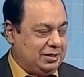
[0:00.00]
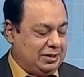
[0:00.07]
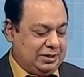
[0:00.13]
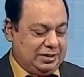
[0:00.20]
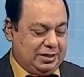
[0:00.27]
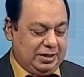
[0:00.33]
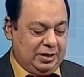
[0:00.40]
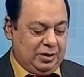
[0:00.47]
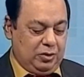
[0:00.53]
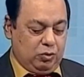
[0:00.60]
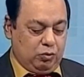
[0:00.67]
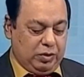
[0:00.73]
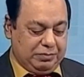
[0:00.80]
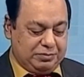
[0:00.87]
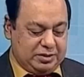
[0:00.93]
এসেছে
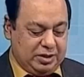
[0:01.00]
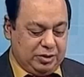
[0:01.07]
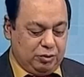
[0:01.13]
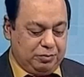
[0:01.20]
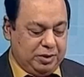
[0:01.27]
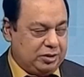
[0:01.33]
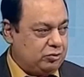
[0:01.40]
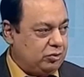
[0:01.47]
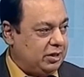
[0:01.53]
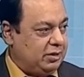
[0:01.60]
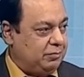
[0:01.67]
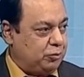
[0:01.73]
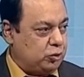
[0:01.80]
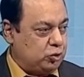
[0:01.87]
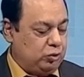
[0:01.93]
ওয়েবসাইটেও বেশ কয়েকটি
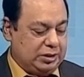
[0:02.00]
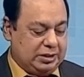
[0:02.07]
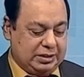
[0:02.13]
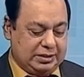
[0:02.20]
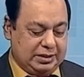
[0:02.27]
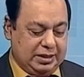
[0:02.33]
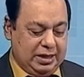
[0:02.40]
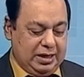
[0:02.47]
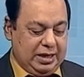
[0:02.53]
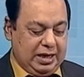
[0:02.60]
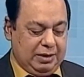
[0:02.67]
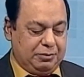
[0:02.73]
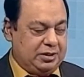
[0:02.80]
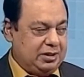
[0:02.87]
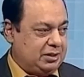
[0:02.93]
প্রশ্ন এসেছে
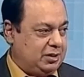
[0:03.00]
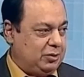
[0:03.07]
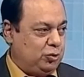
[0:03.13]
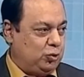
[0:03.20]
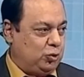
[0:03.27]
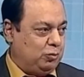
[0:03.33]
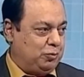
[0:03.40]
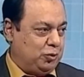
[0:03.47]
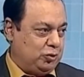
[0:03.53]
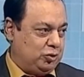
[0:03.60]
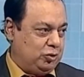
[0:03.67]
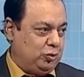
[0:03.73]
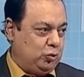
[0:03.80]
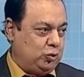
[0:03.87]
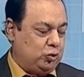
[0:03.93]
আমি জাস্ট দুটো প্রশ্ন
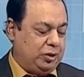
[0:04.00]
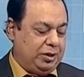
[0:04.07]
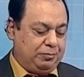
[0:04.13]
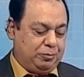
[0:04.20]
দুজনের